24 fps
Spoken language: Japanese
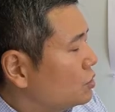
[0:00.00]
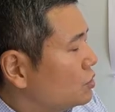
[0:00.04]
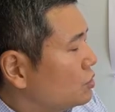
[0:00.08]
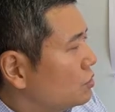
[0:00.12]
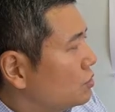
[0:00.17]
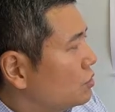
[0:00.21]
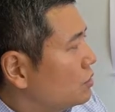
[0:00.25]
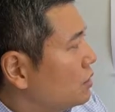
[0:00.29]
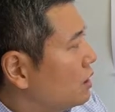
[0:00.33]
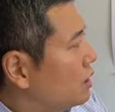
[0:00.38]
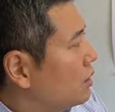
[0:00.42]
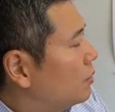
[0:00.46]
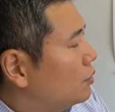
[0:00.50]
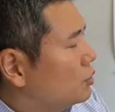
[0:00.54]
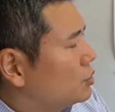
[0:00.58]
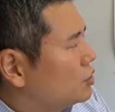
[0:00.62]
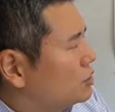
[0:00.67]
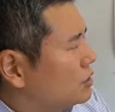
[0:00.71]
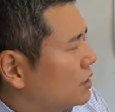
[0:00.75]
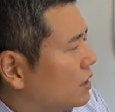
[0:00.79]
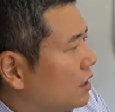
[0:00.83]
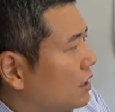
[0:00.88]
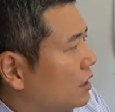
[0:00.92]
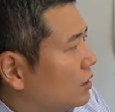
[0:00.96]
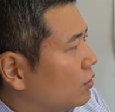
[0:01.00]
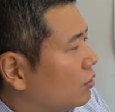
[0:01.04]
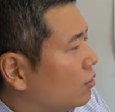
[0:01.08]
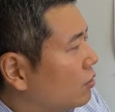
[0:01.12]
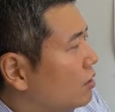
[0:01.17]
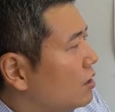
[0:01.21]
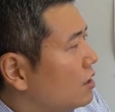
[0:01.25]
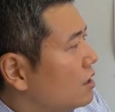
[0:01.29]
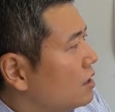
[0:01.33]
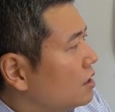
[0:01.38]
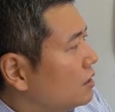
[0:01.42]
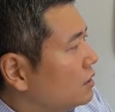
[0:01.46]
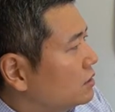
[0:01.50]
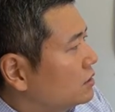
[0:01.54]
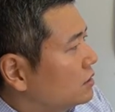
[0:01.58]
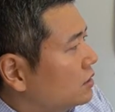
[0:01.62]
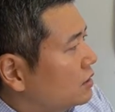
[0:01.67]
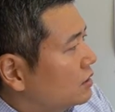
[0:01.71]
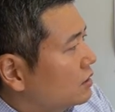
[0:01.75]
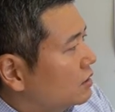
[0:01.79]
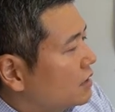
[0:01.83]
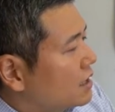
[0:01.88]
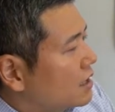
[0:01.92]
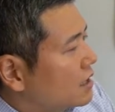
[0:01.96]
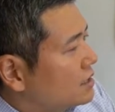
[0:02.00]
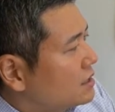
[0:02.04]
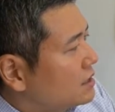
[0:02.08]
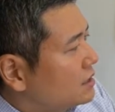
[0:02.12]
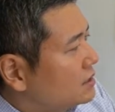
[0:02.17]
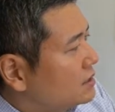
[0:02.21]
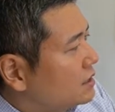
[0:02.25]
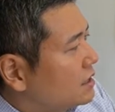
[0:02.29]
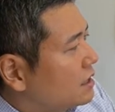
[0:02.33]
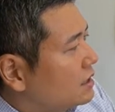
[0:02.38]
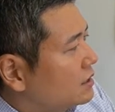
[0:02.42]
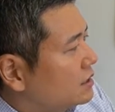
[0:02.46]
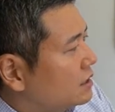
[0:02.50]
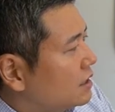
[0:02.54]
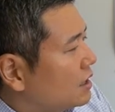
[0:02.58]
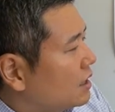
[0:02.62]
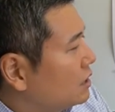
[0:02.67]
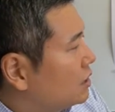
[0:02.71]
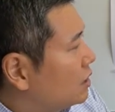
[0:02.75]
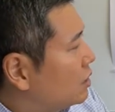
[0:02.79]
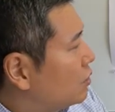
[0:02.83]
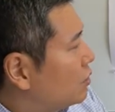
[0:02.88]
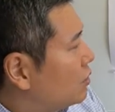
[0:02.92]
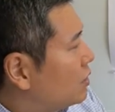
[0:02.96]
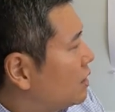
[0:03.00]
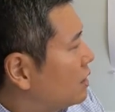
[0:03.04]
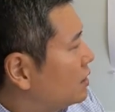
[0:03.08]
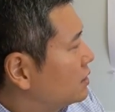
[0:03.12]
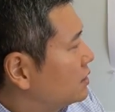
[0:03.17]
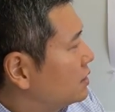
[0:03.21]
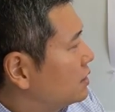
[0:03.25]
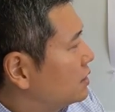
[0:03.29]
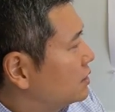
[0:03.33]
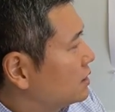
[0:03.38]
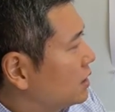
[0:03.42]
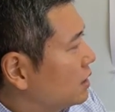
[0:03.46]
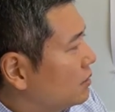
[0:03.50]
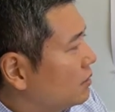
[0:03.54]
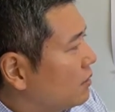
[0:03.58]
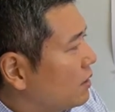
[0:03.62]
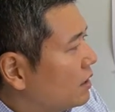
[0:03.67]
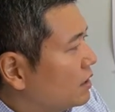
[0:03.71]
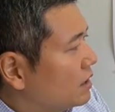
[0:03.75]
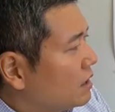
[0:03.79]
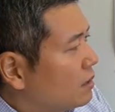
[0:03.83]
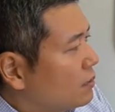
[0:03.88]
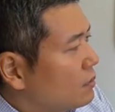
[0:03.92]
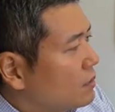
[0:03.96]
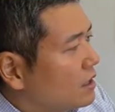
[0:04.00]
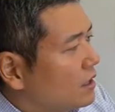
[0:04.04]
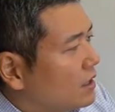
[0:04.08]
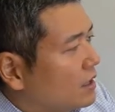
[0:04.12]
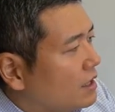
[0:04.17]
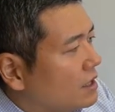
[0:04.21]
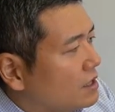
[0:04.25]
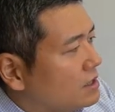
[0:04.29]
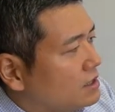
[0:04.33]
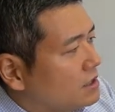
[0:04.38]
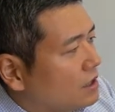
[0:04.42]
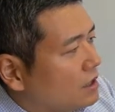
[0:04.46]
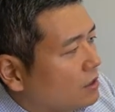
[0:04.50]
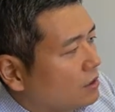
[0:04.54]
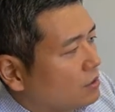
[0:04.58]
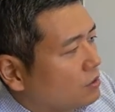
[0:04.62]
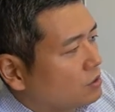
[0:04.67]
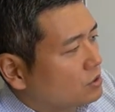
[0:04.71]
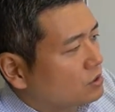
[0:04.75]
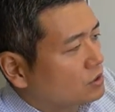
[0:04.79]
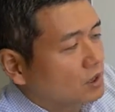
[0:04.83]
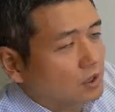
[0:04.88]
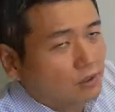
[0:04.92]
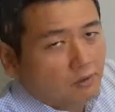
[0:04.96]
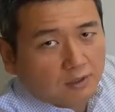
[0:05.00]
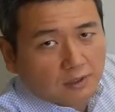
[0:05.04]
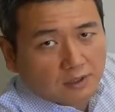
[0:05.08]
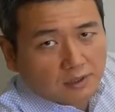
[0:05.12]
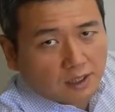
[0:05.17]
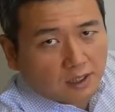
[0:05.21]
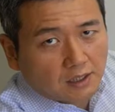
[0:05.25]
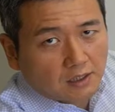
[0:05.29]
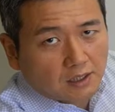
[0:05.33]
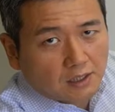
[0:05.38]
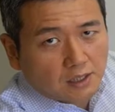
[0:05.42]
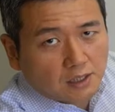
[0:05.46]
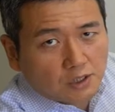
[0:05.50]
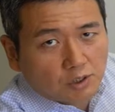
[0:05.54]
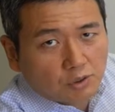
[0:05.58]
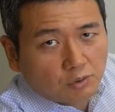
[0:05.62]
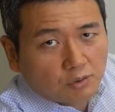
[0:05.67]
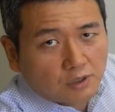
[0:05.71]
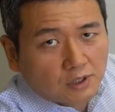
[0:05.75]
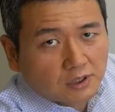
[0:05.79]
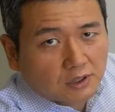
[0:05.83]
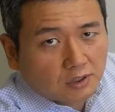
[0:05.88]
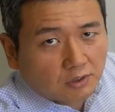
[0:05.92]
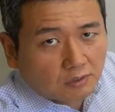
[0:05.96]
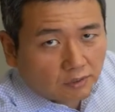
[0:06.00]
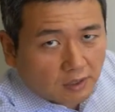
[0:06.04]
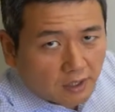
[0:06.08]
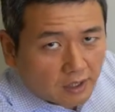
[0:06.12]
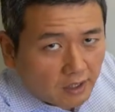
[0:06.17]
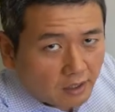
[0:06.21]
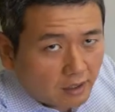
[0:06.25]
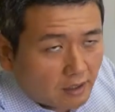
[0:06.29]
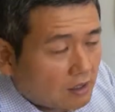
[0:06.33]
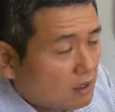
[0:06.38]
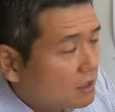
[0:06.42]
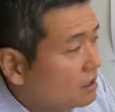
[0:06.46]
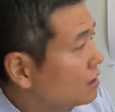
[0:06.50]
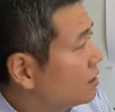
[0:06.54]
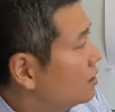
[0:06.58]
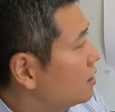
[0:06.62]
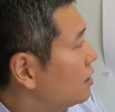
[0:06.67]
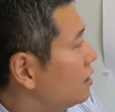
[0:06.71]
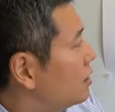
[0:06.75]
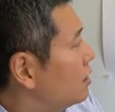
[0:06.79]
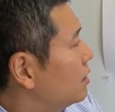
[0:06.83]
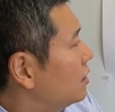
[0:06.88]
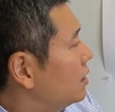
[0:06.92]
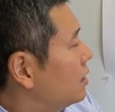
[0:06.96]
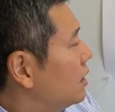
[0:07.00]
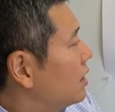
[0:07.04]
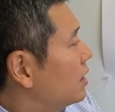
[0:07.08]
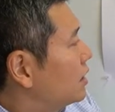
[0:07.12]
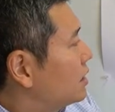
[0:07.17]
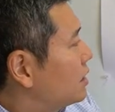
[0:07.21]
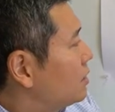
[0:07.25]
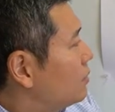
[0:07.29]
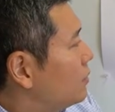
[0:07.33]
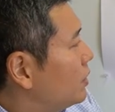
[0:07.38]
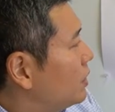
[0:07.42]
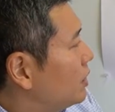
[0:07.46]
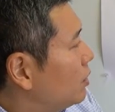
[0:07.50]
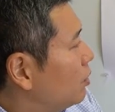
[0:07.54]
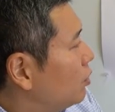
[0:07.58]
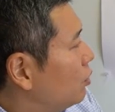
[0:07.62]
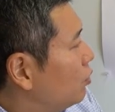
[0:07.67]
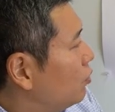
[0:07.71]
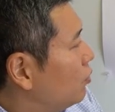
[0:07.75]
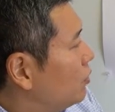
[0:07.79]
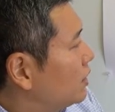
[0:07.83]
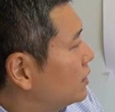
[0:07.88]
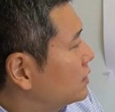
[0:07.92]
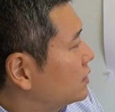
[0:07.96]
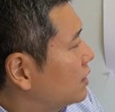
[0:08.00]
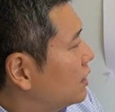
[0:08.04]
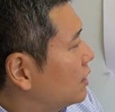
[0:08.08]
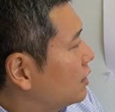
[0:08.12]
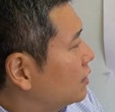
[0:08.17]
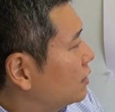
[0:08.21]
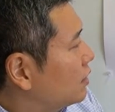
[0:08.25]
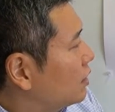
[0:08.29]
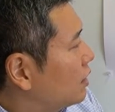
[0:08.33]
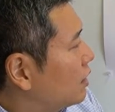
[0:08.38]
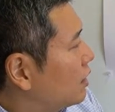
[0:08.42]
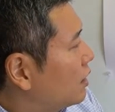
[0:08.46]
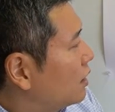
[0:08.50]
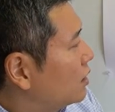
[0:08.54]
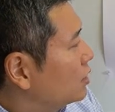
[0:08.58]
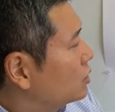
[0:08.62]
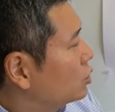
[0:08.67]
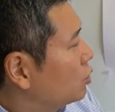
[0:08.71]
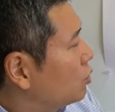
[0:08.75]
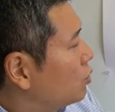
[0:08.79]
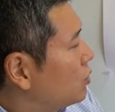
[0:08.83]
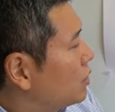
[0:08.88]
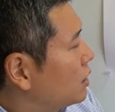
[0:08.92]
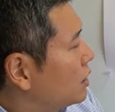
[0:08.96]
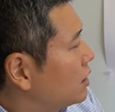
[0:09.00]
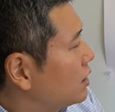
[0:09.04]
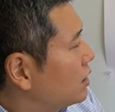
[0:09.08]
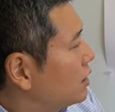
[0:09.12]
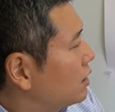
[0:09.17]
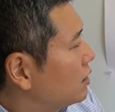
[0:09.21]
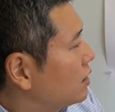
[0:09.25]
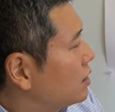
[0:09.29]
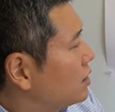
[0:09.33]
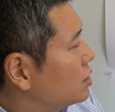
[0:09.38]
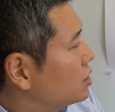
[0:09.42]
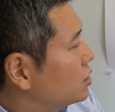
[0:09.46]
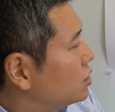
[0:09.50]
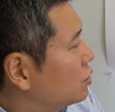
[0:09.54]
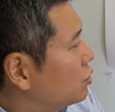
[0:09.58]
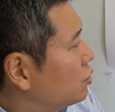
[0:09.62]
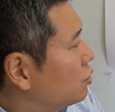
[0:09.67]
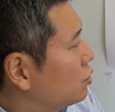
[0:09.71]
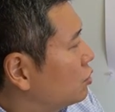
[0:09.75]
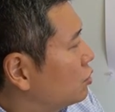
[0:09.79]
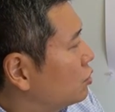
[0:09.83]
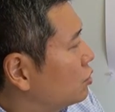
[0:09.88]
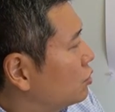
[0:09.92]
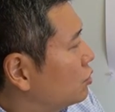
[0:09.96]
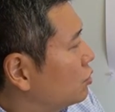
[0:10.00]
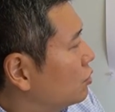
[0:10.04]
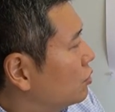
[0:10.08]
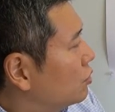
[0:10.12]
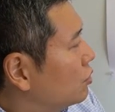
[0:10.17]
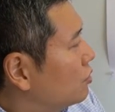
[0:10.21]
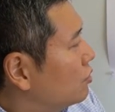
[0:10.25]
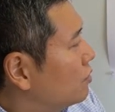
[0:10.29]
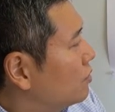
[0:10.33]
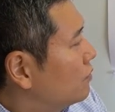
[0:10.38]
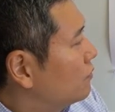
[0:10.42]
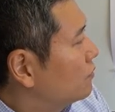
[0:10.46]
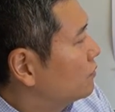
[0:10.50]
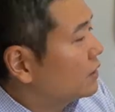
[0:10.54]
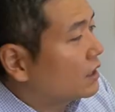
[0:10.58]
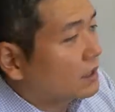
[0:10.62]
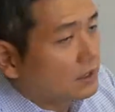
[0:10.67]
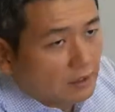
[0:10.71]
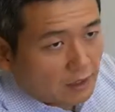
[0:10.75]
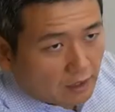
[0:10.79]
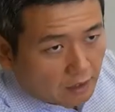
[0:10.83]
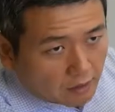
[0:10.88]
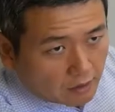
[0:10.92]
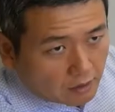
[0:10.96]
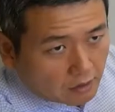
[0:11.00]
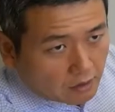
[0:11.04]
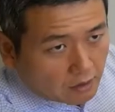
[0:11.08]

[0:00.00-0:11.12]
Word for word: 集あ募集じゃないえっと警察が預かってる覚醒剤は君に返してあげるよ吸ってくださいって異常ですよね、えー、君エロ本扱ったから懲役何年執行猶予何年